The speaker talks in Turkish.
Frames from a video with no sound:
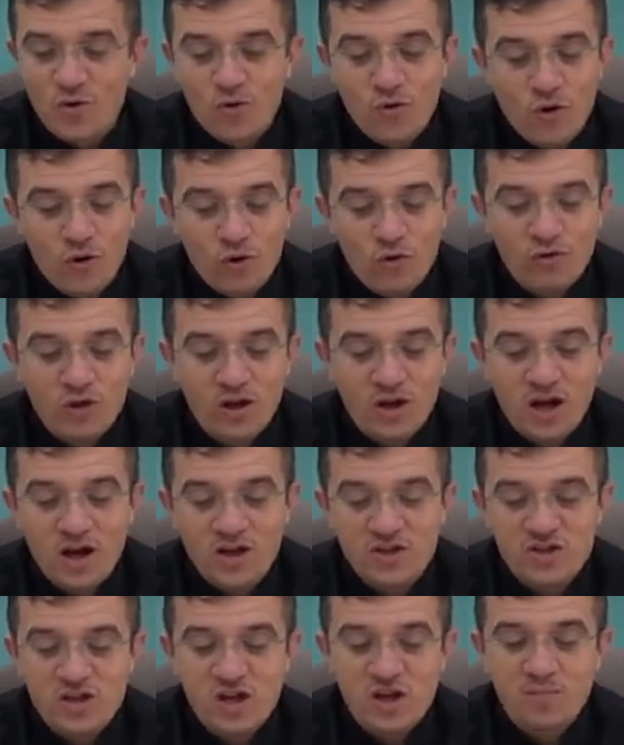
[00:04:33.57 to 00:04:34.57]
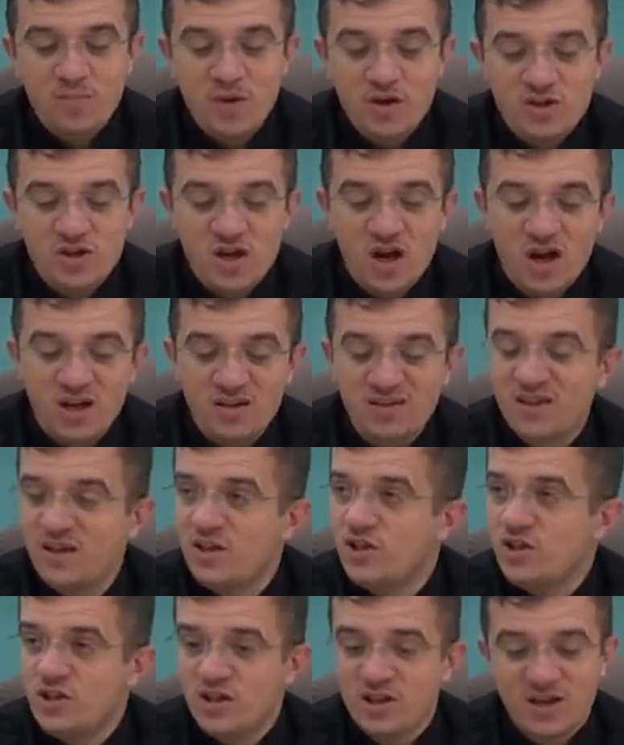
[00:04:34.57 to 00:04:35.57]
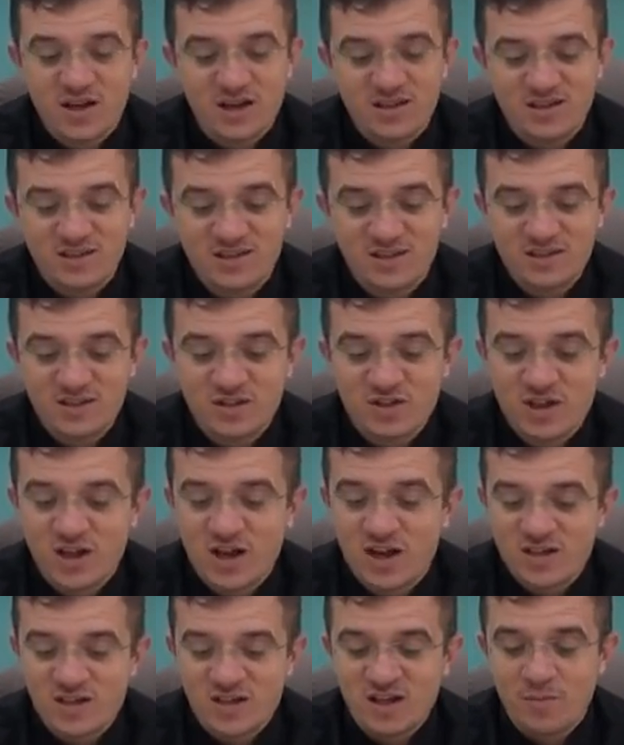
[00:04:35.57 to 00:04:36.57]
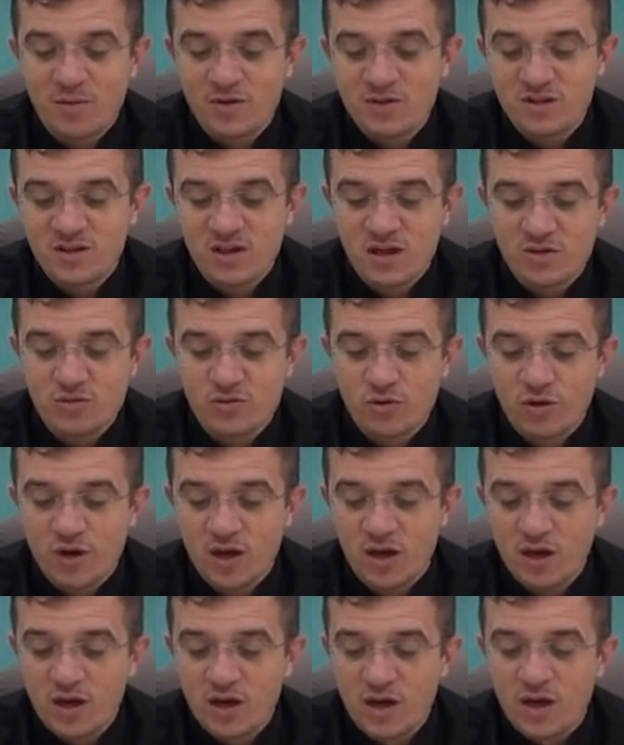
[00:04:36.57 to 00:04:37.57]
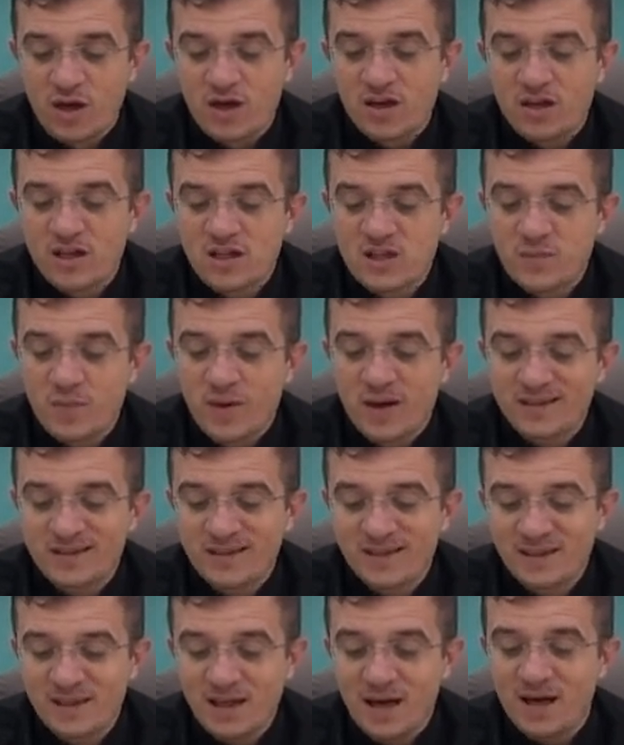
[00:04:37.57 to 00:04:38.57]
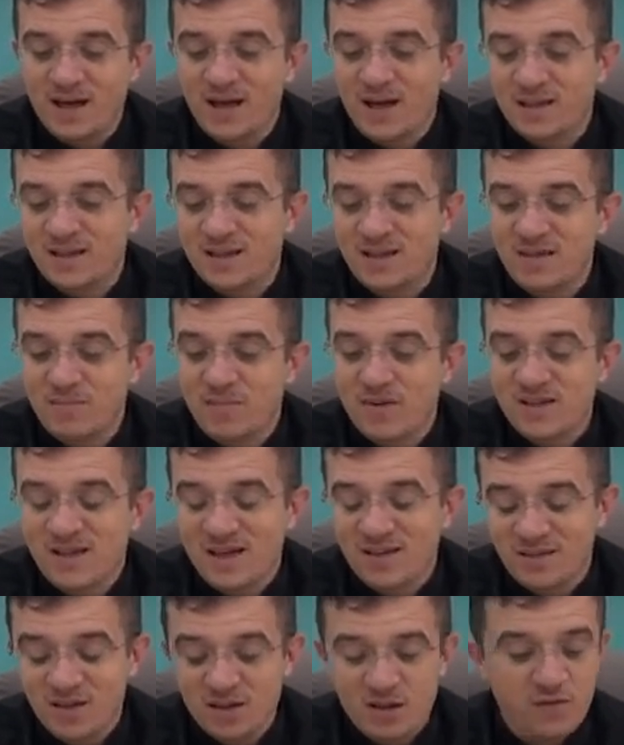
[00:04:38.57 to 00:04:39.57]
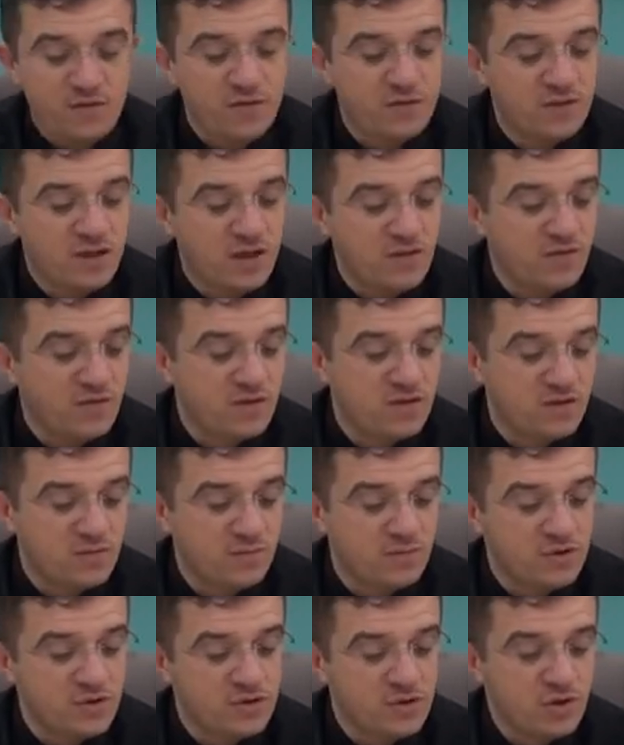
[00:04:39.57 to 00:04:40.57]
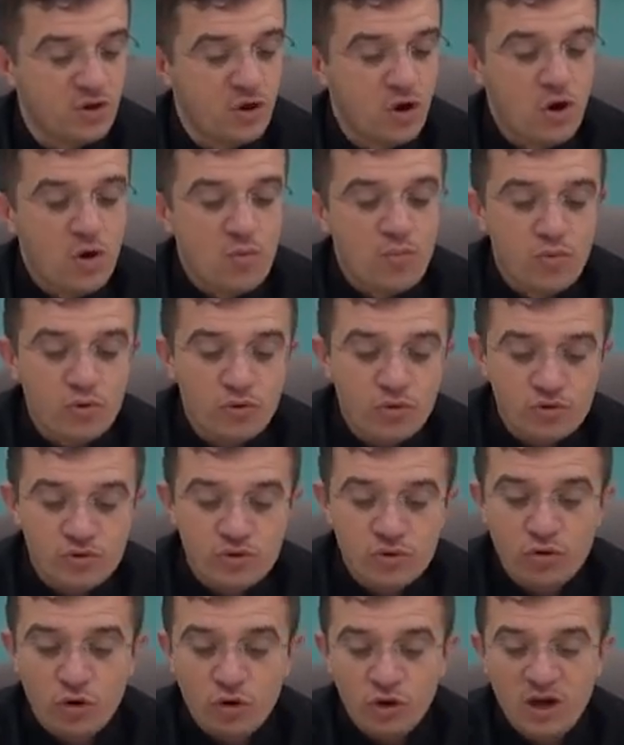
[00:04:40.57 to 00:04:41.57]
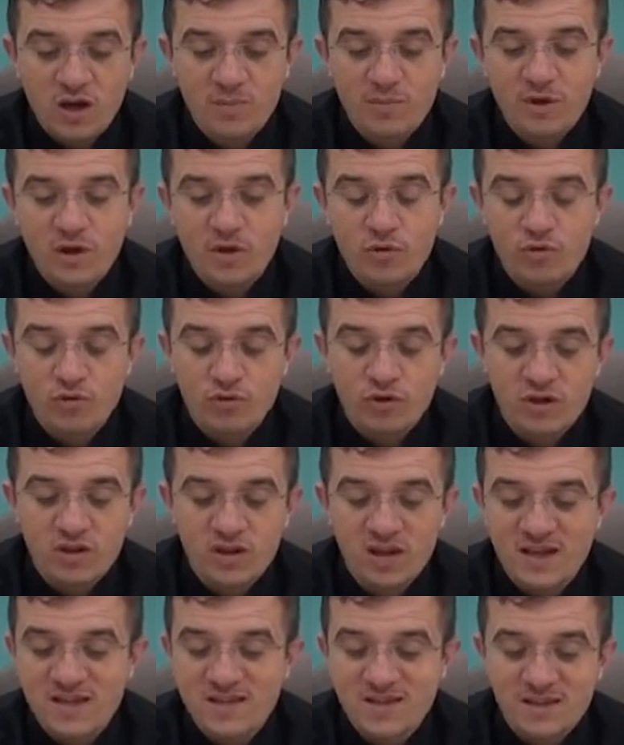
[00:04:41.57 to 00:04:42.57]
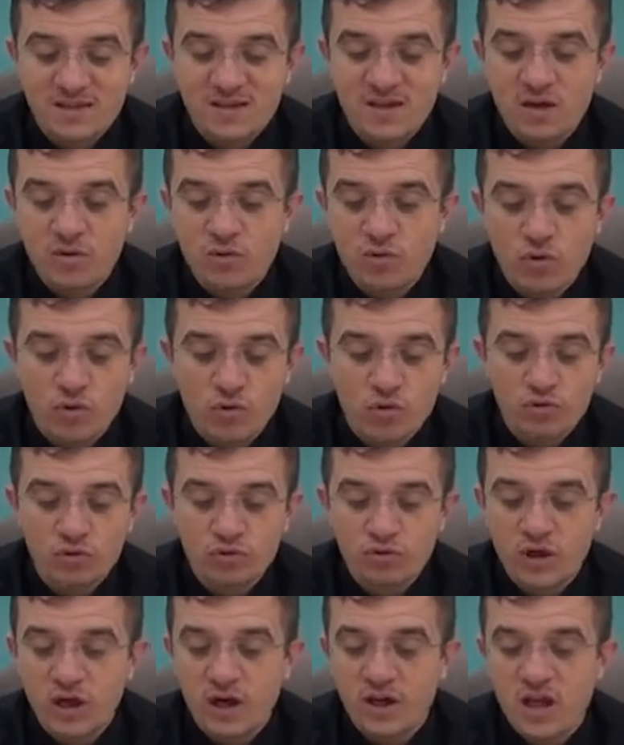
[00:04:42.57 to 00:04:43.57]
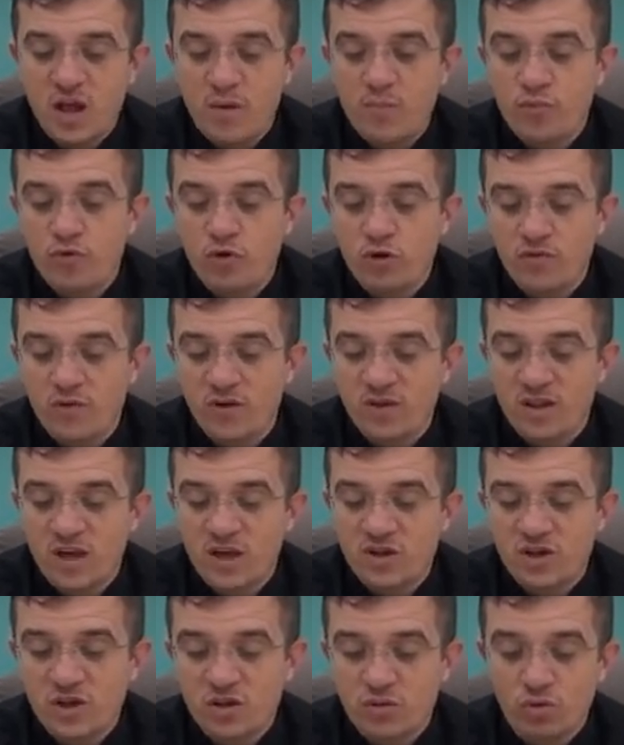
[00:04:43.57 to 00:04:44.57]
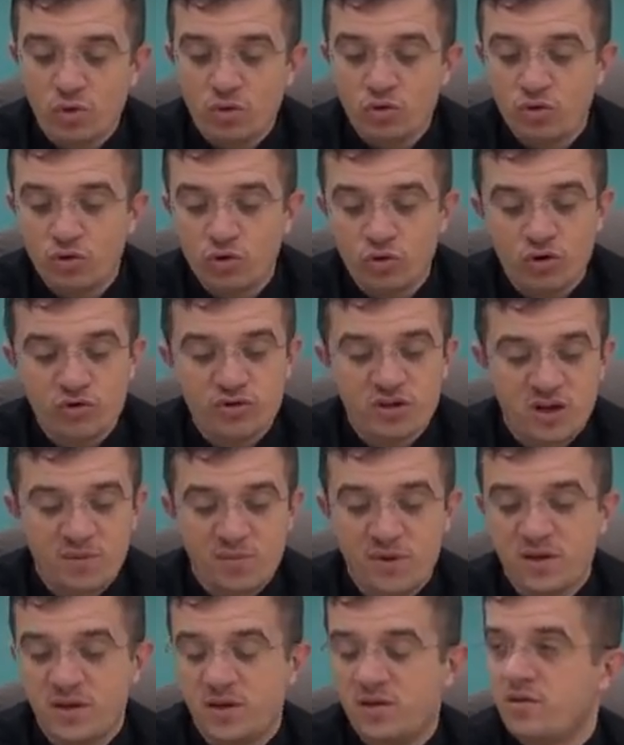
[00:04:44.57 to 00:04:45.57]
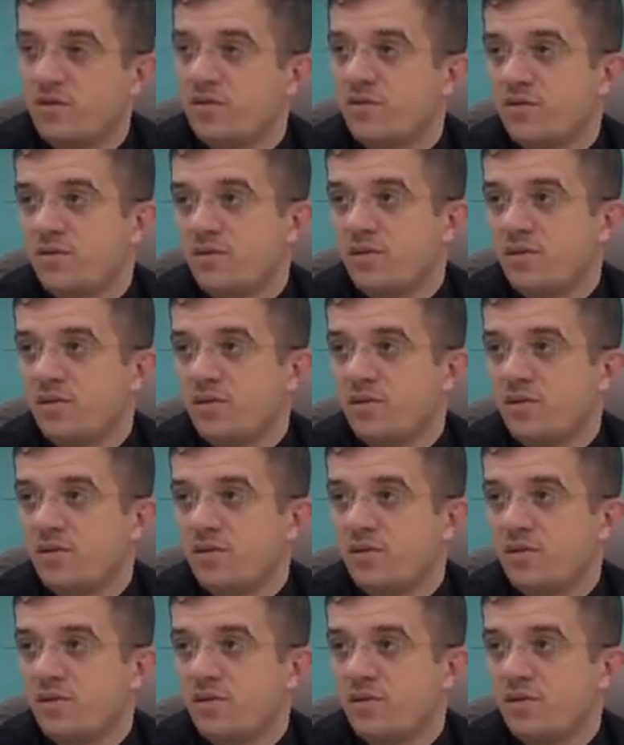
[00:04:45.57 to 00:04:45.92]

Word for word: Korkudan ancak 5-6 kişinin katıldığı cenaze namazından sonra Isparta'nın Alaaddin mezarlığına def defnedilmiş. Bu küçük olay bile ülkede estirilen korkunun ne kadar büyük ve dehşetli olduğunu göstermektedir.